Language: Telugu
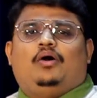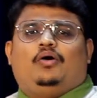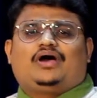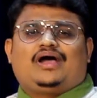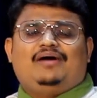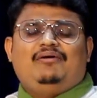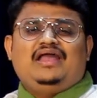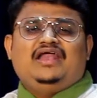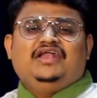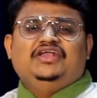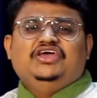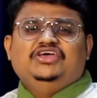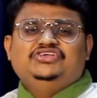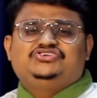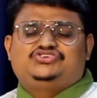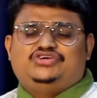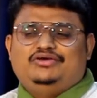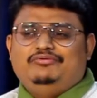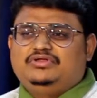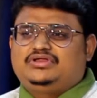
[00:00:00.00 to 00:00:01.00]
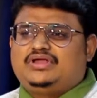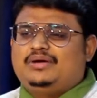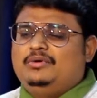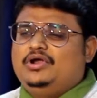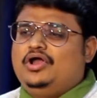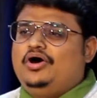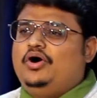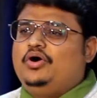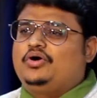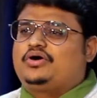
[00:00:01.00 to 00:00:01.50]
ఒకవేళ నీ
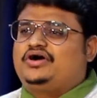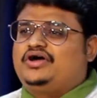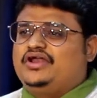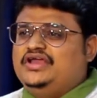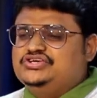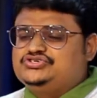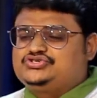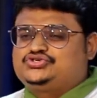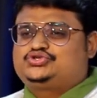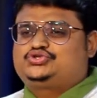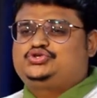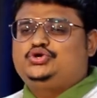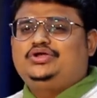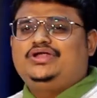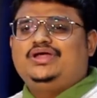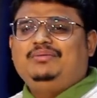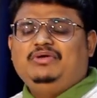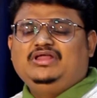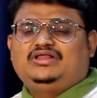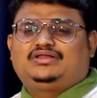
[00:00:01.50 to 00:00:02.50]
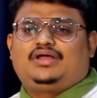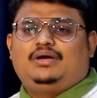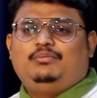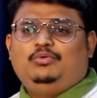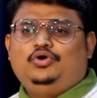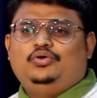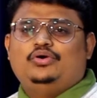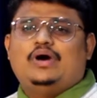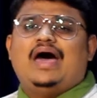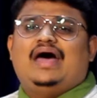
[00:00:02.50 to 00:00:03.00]
జీవితంలో క్రీస్తు
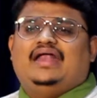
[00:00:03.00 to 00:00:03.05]
నిమిత్తము